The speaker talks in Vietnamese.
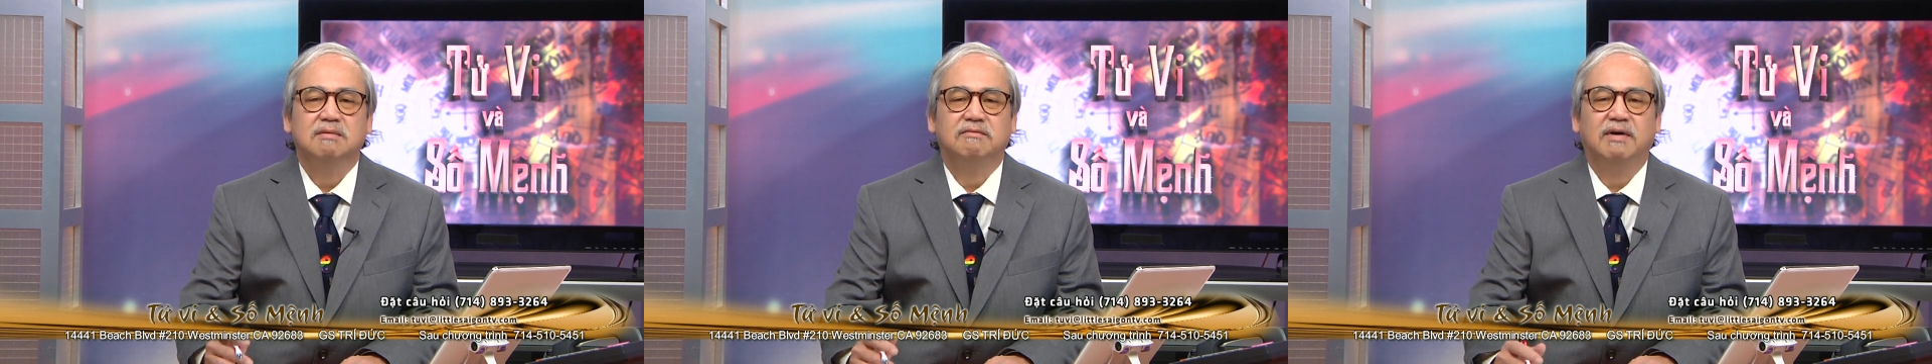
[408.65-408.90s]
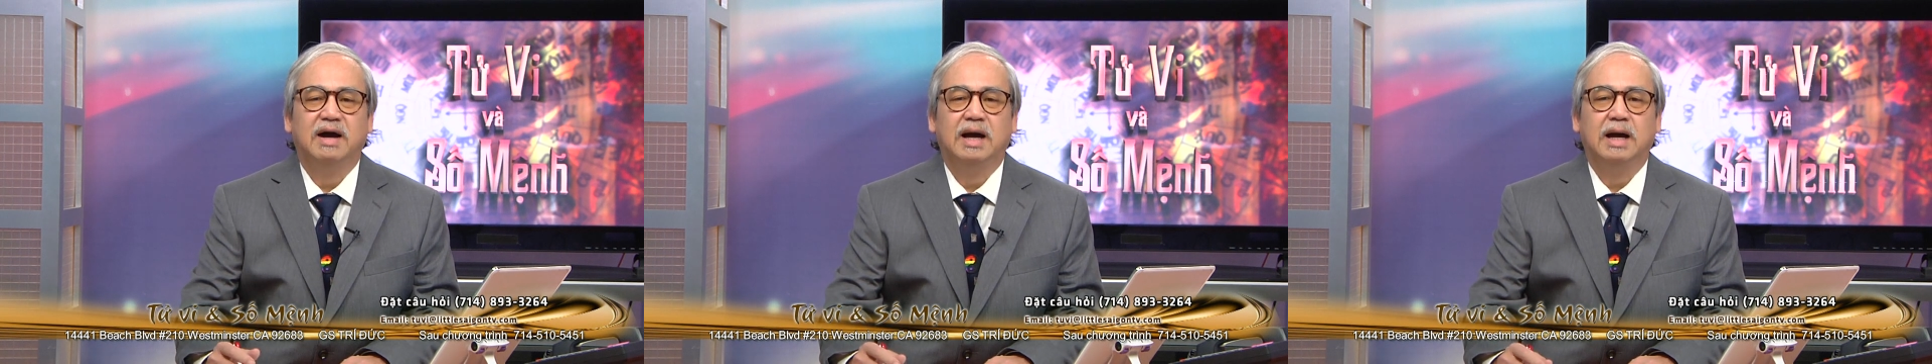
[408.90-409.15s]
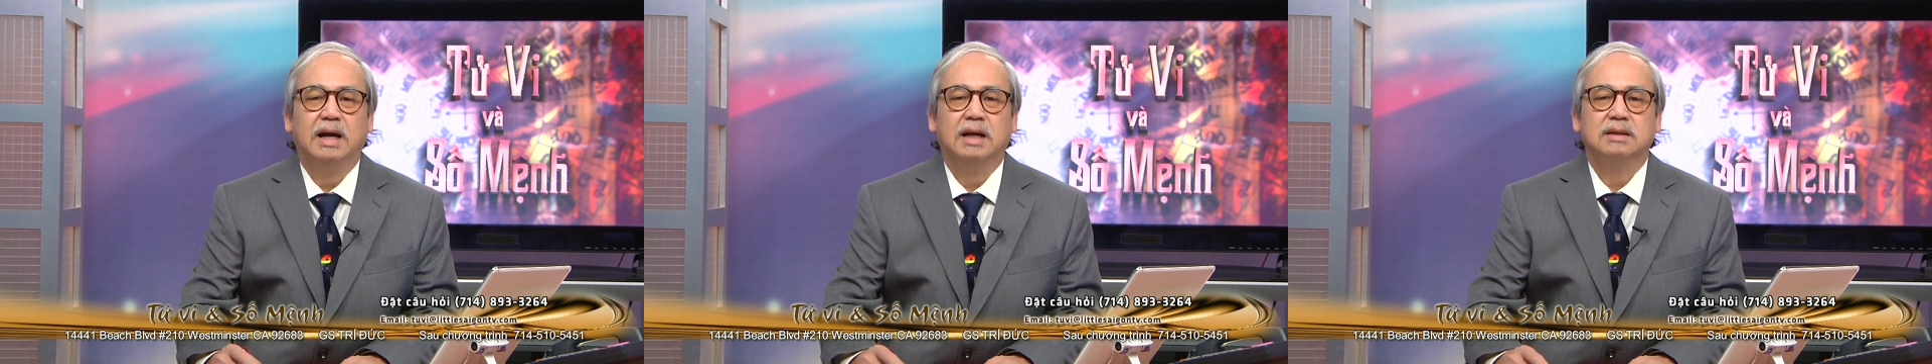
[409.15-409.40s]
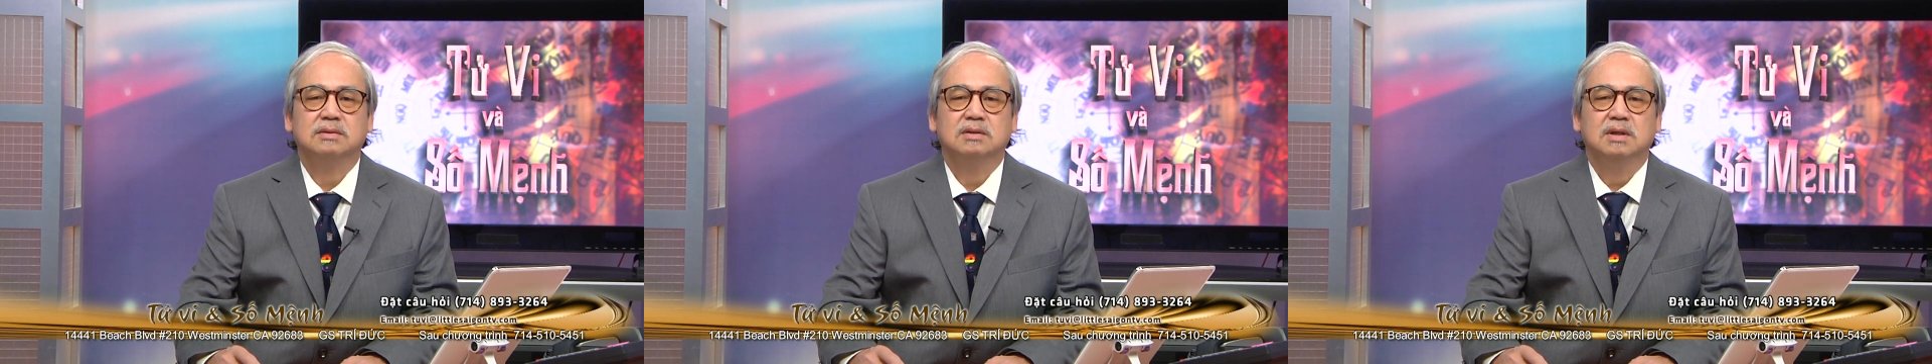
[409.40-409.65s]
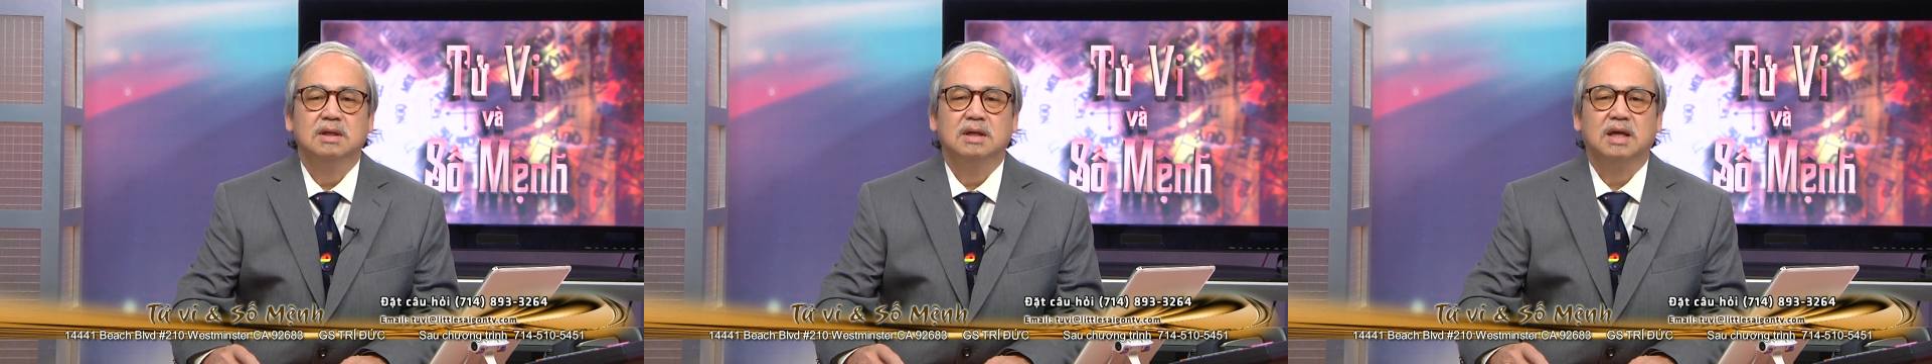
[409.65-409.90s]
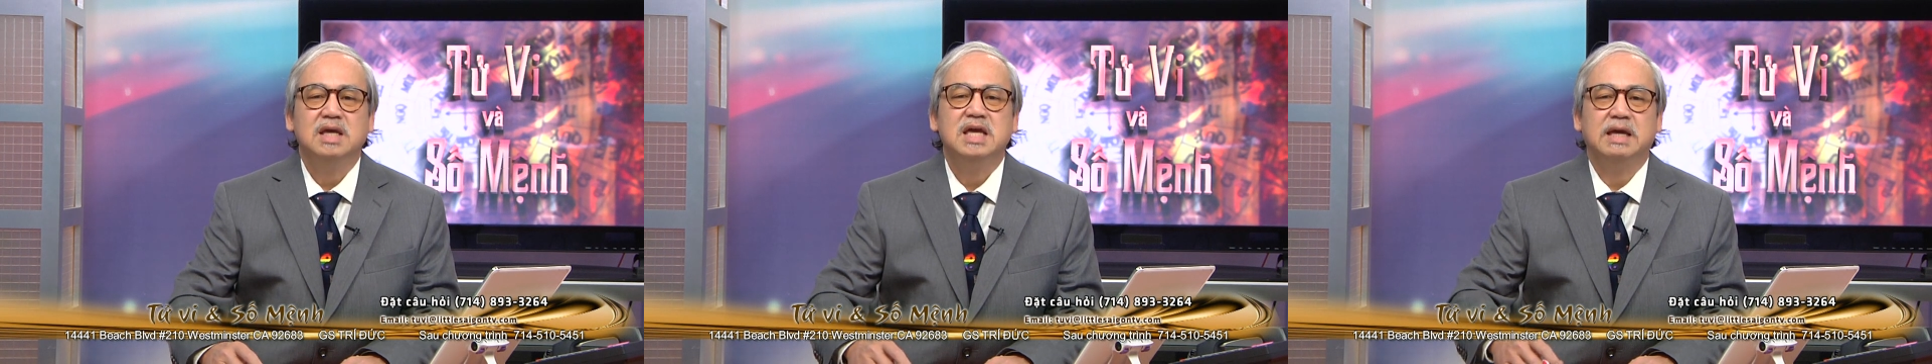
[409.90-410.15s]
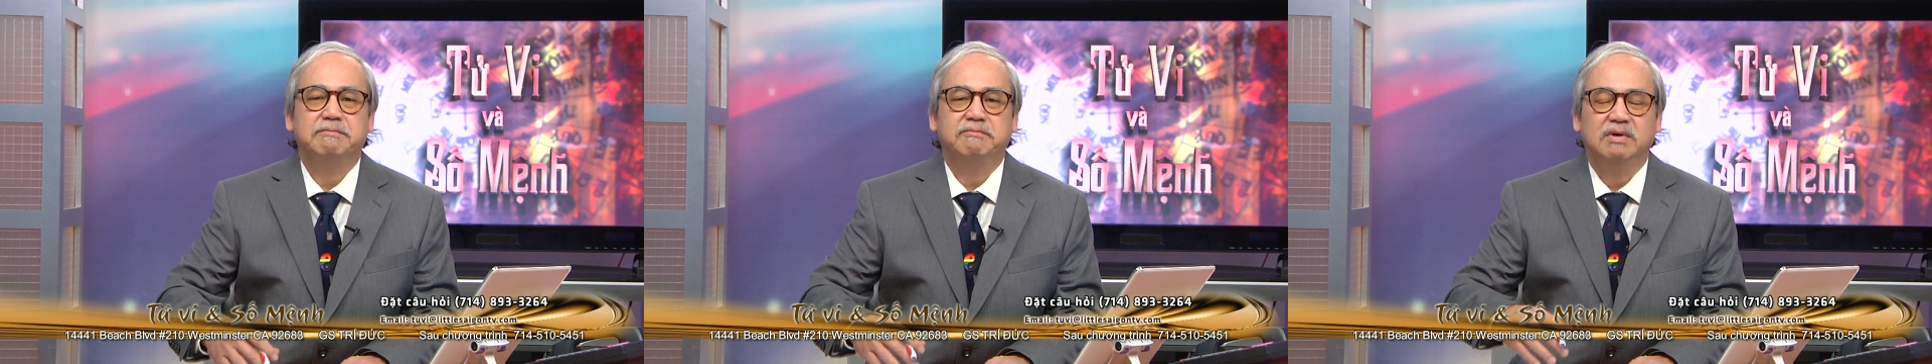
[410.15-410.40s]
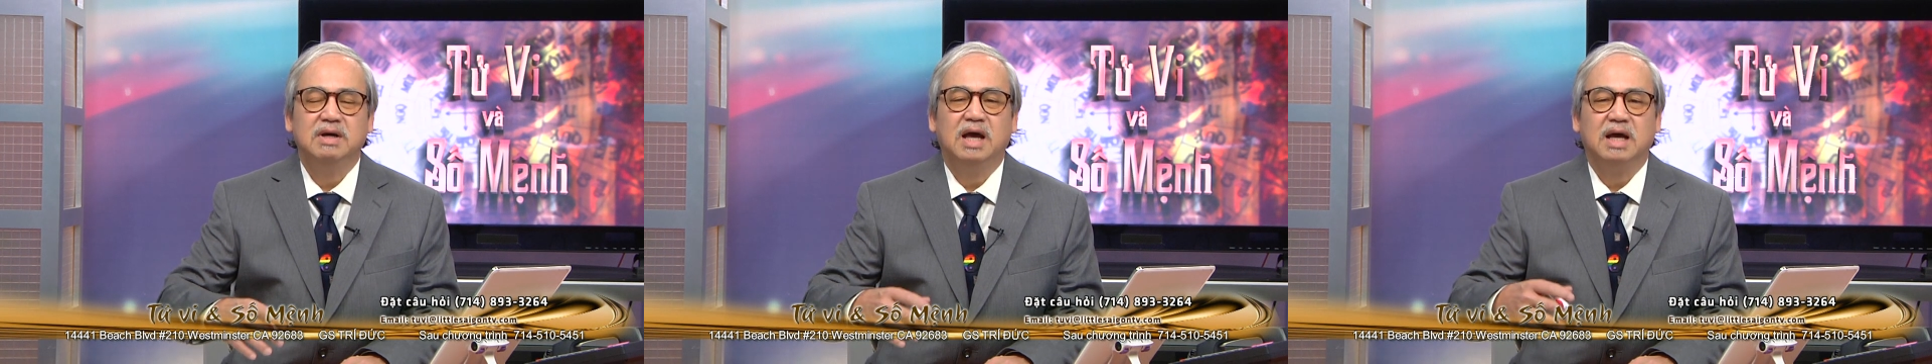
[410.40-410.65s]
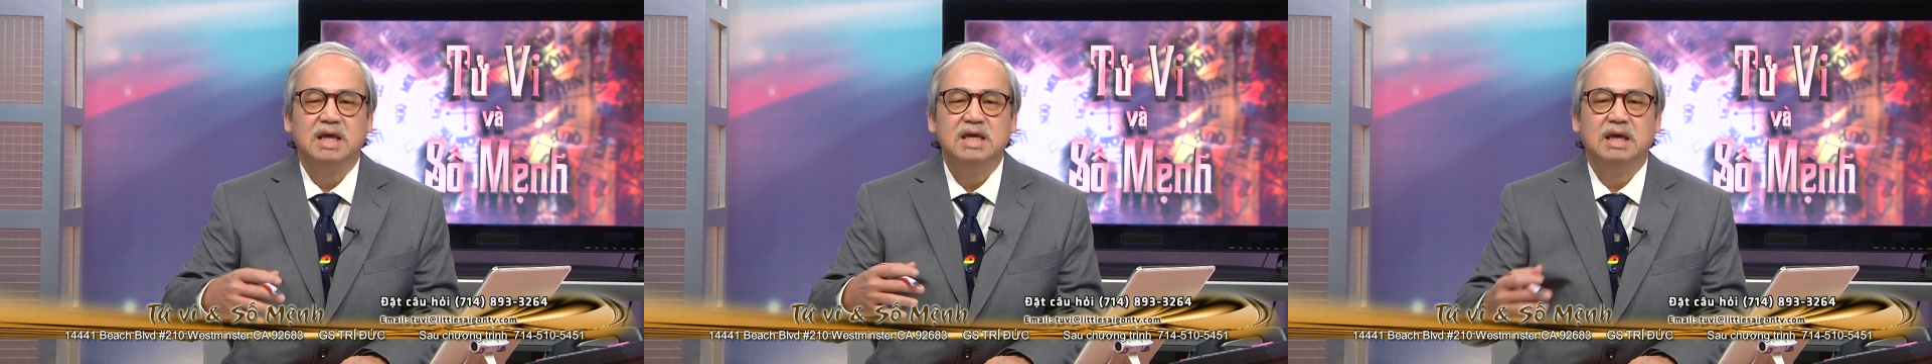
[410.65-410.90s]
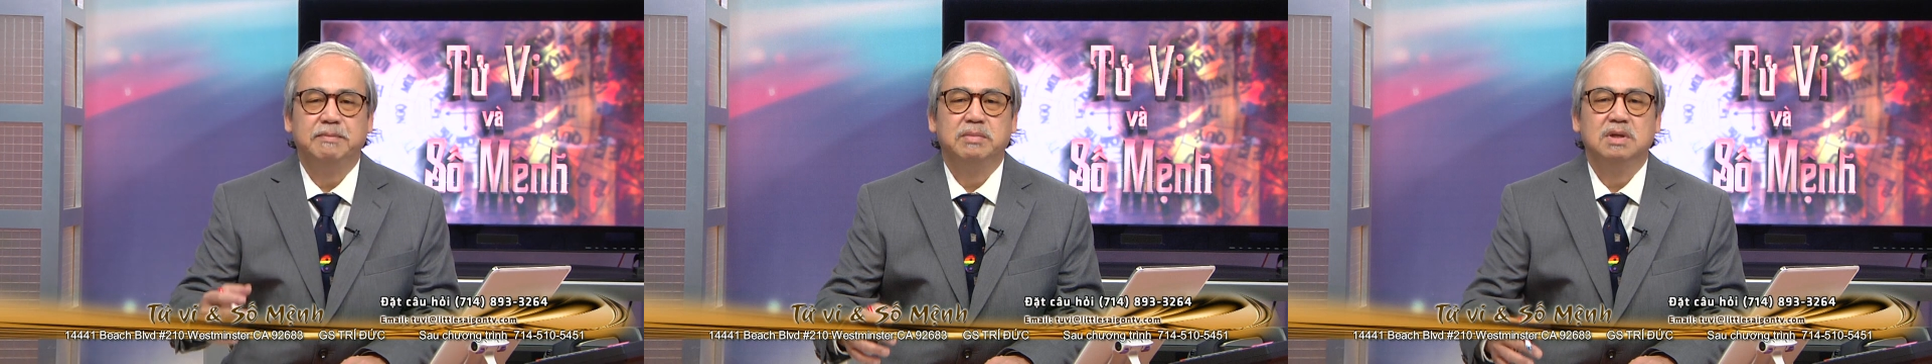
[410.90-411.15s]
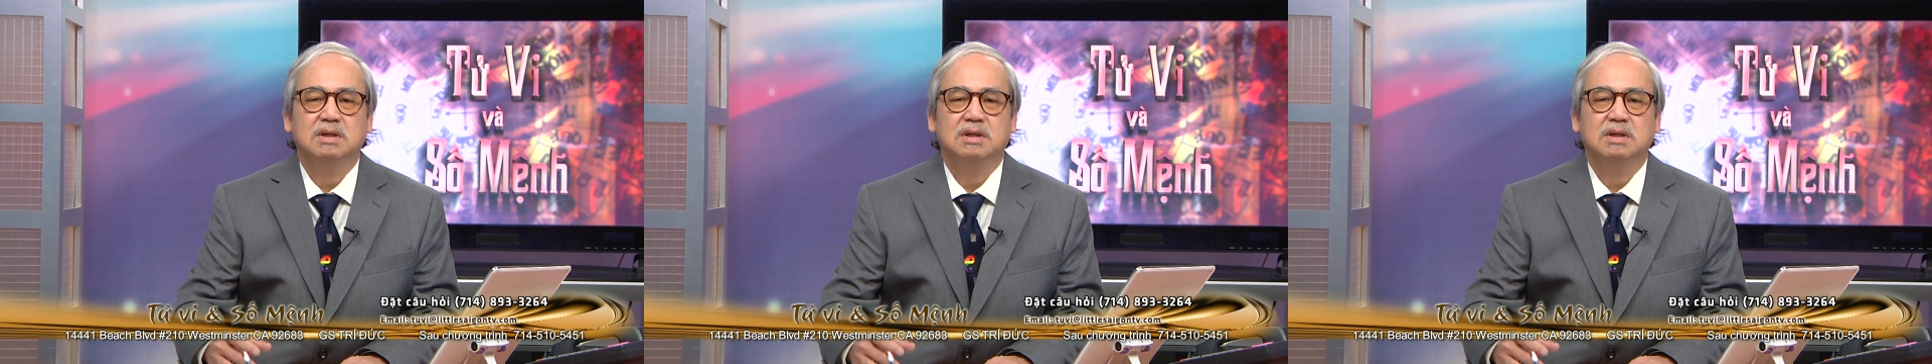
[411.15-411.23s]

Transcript: và kinh nghiệp vẫn là kinh nghiệp